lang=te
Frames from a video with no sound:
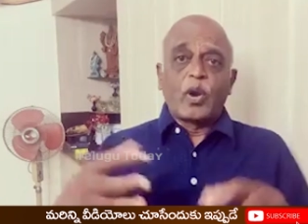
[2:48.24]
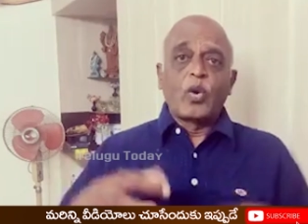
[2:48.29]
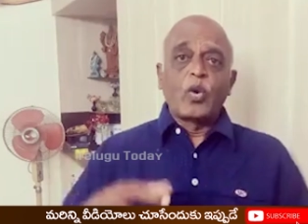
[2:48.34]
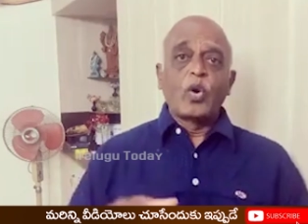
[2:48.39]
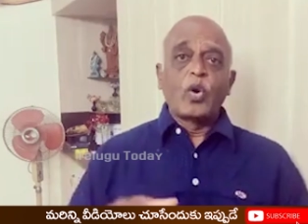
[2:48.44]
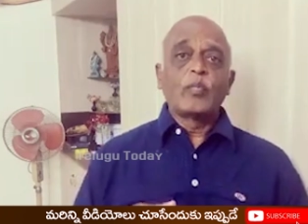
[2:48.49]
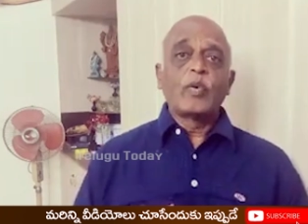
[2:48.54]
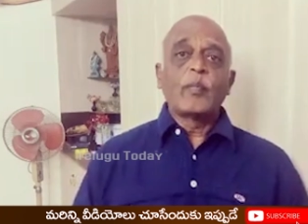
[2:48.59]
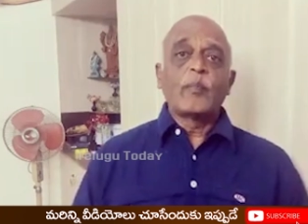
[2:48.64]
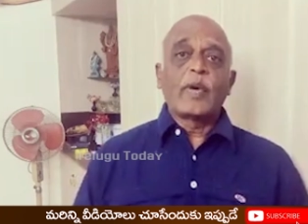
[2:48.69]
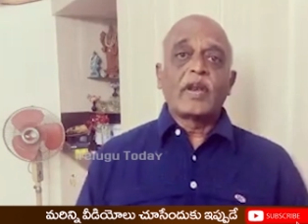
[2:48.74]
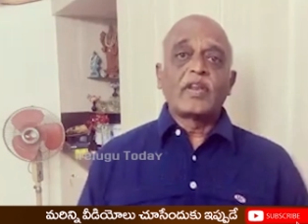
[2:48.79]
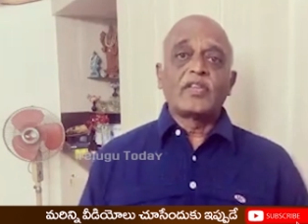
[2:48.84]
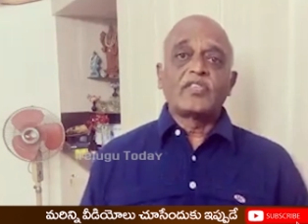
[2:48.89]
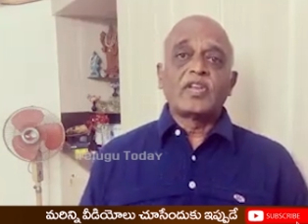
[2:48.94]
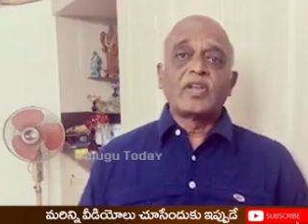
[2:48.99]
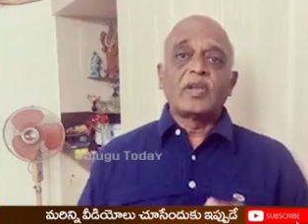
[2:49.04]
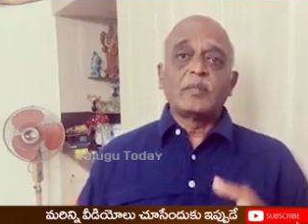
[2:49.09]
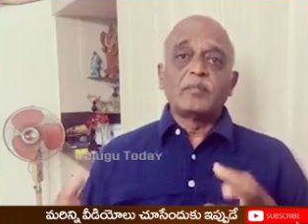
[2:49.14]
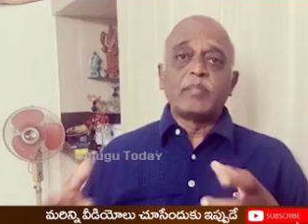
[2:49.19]

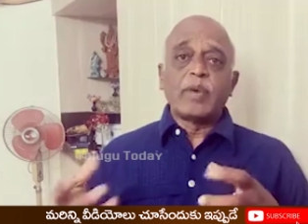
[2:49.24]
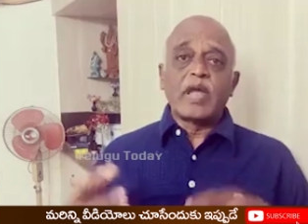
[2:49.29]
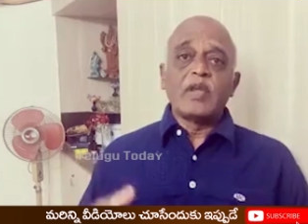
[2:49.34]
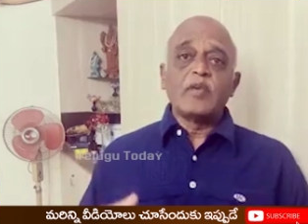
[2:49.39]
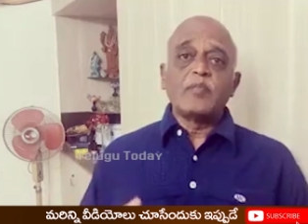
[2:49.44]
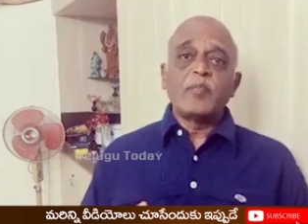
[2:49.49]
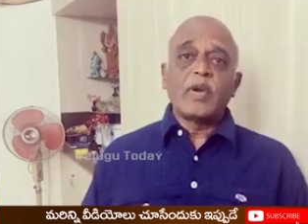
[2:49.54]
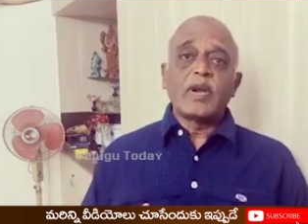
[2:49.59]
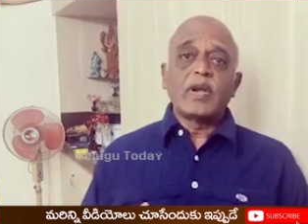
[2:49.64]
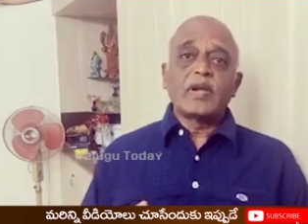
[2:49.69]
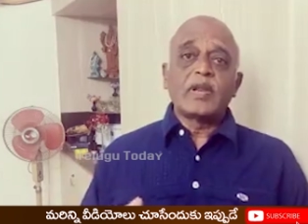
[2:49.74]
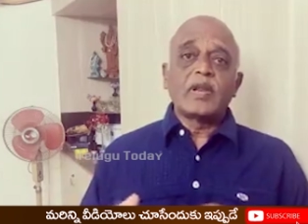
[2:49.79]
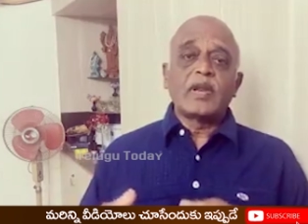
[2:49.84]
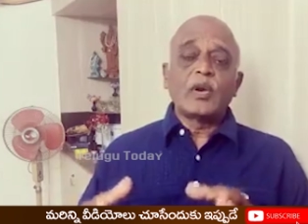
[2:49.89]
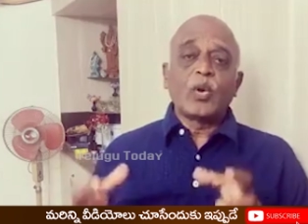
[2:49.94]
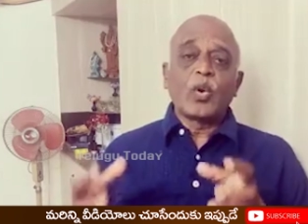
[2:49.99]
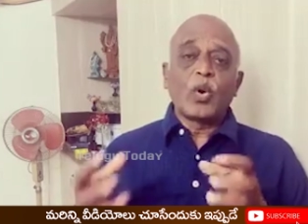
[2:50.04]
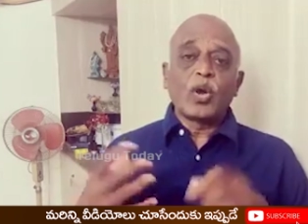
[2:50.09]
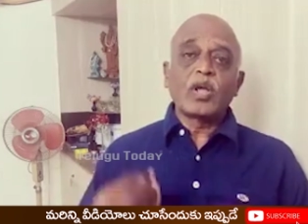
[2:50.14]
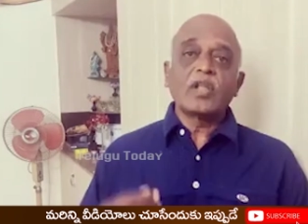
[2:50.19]
ప్రలోభపరిచి భయపెట్టి
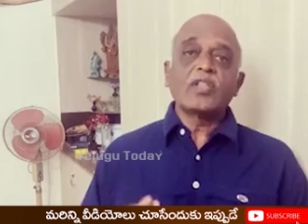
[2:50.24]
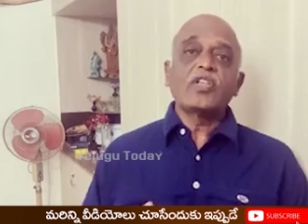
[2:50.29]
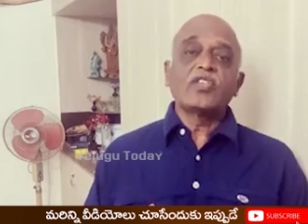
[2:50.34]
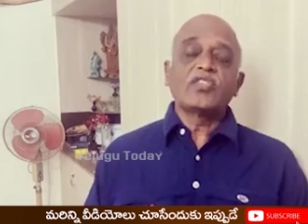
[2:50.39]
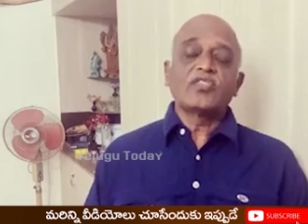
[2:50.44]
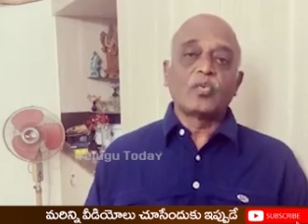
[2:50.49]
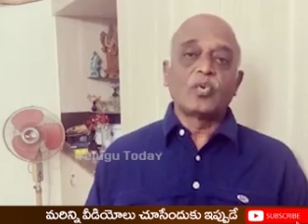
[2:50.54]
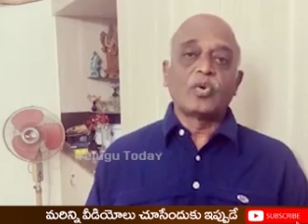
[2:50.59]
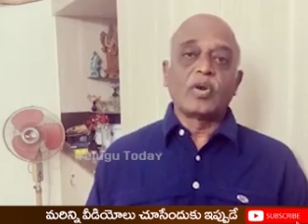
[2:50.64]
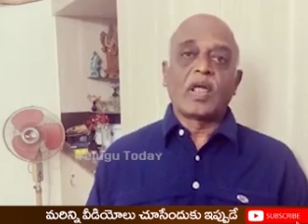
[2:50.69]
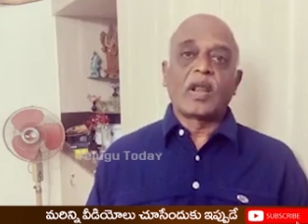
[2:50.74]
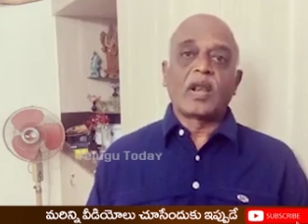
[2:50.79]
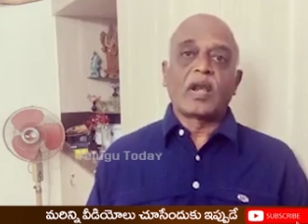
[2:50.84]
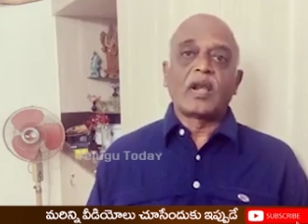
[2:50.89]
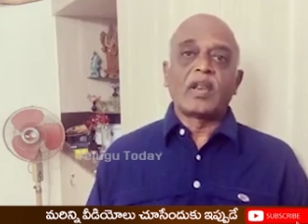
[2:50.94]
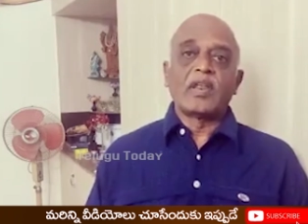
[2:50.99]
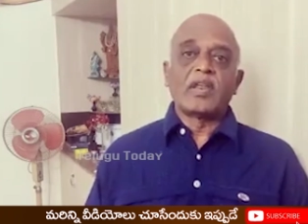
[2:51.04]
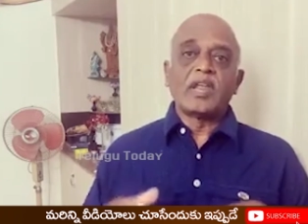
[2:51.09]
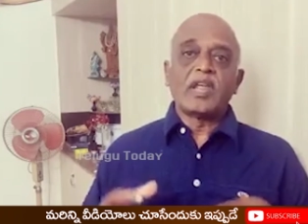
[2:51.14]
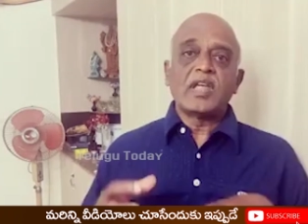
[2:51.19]
లొంగ
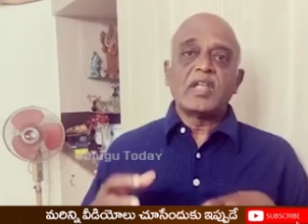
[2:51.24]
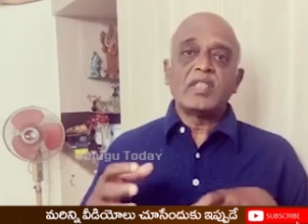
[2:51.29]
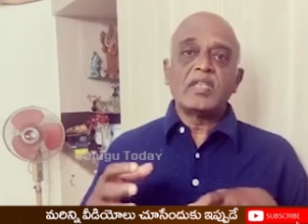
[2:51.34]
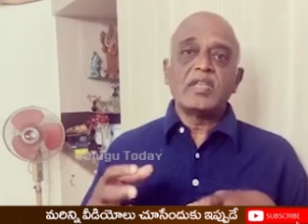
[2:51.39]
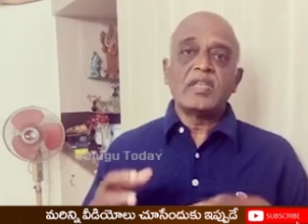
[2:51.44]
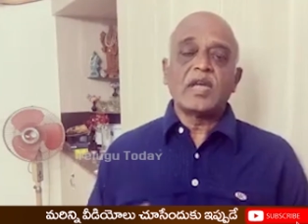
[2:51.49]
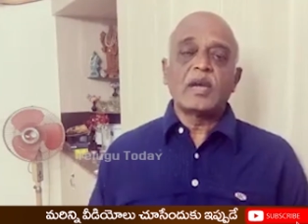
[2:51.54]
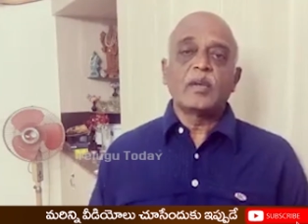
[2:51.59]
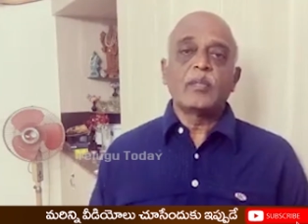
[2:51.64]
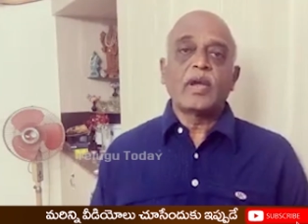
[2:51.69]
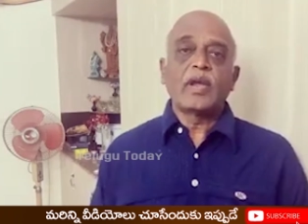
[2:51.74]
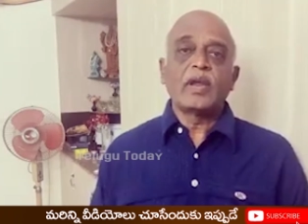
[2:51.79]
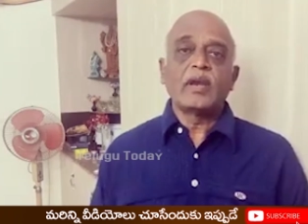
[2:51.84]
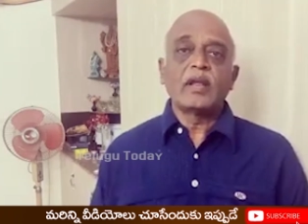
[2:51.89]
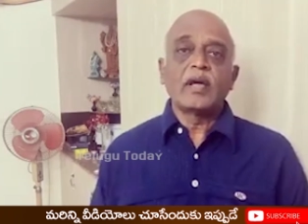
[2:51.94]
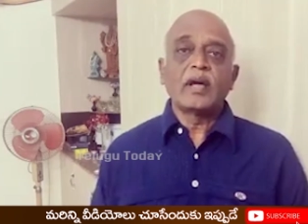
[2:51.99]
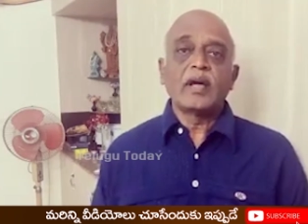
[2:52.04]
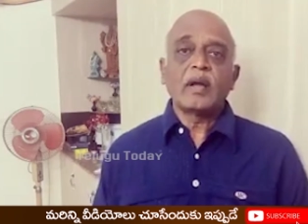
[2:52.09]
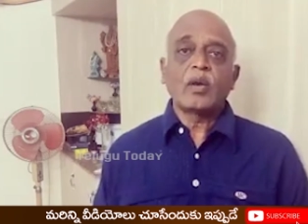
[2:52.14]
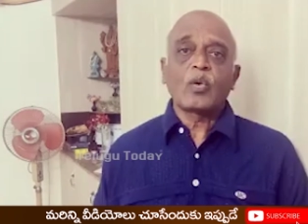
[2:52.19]
తీసుకున్నారండి ఏది
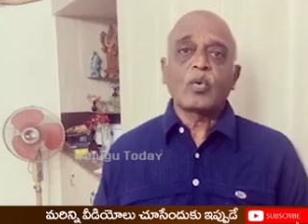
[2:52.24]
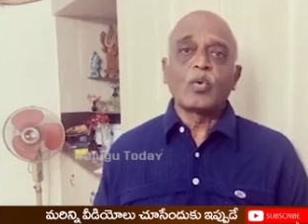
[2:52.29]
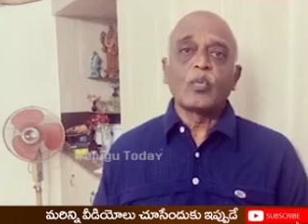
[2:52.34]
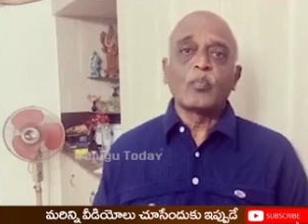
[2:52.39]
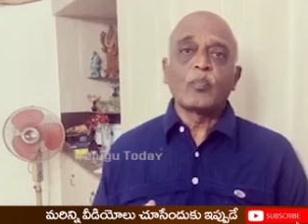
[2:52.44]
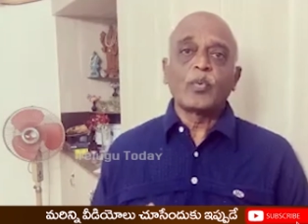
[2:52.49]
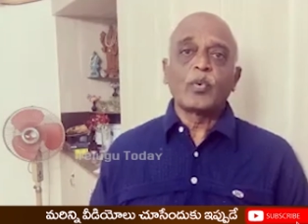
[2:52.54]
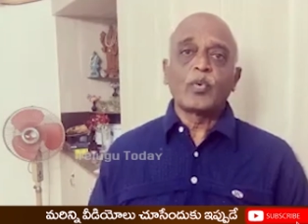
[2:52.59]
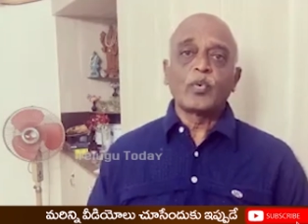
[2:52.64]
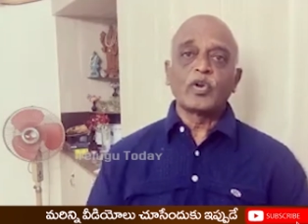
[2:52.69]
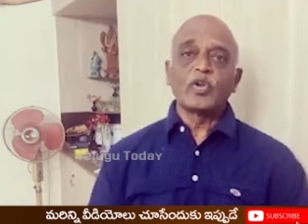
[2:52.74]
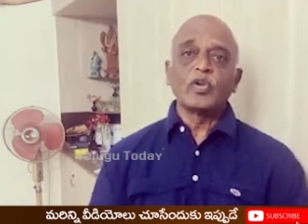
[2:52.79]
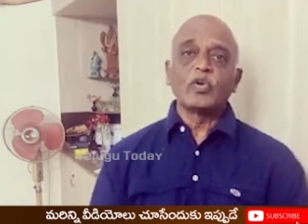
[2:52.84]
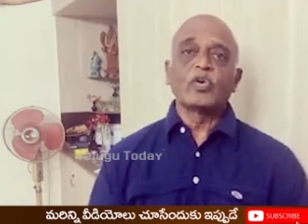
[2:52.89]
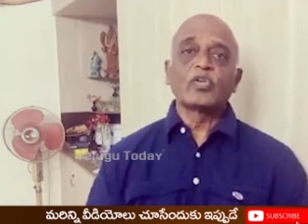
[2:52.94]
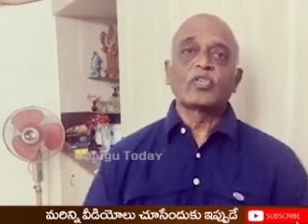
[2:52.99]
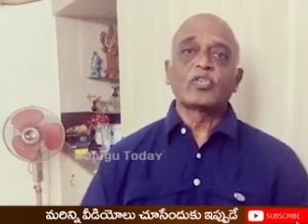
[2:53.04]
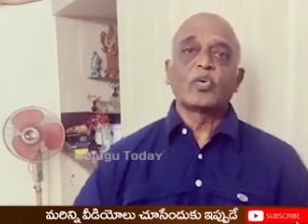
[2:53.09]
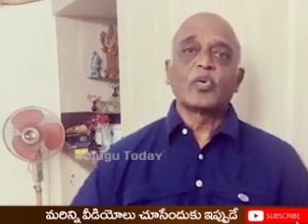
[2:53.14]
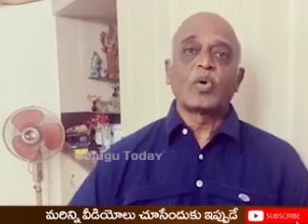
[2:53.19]
ఏమైనా కుప్పం
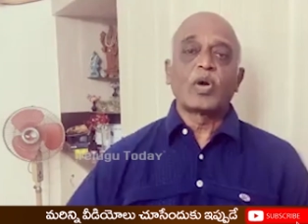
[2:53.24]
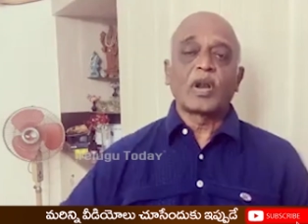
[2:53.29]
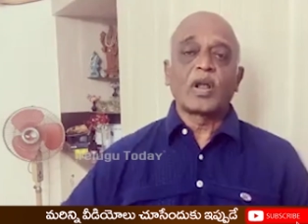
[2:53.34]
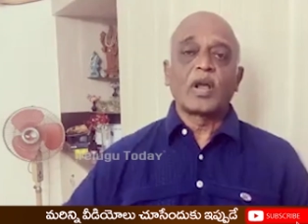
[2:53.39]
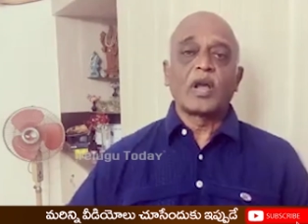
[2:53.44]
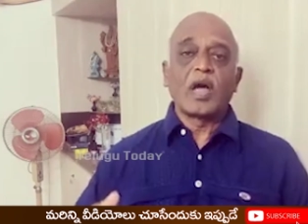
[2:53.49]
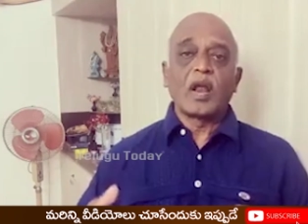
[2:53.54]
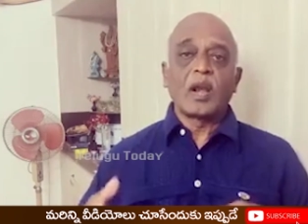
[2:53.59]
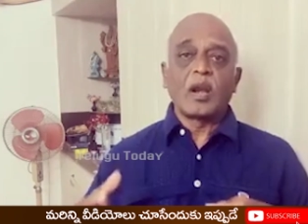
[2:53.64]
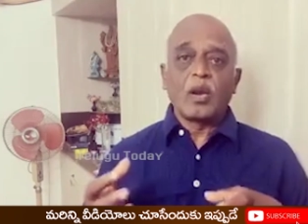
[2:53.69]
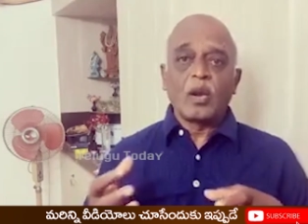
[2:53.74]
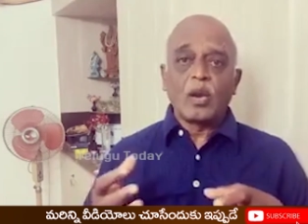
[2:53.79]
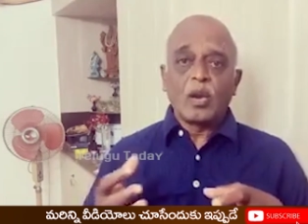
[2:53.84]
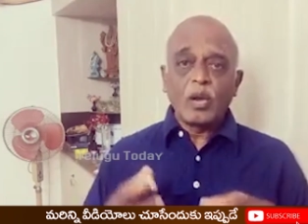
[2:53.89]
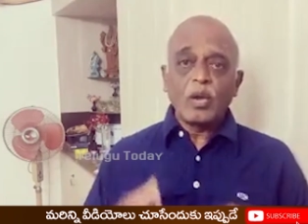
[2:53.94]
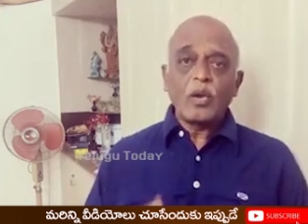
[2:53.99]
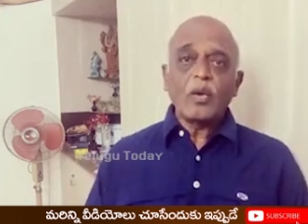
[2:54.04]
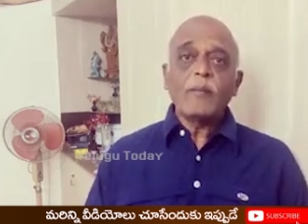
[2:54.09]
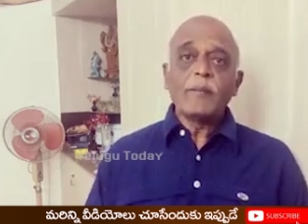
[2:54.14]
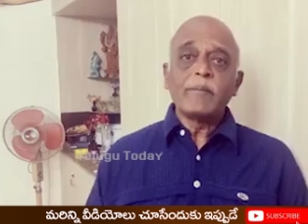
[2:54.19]

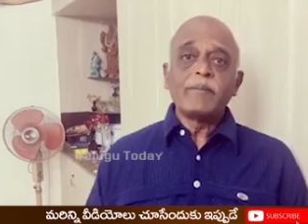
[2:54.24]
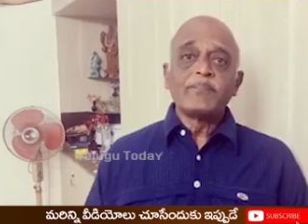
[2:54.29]
నియోజకవర్గాల్లో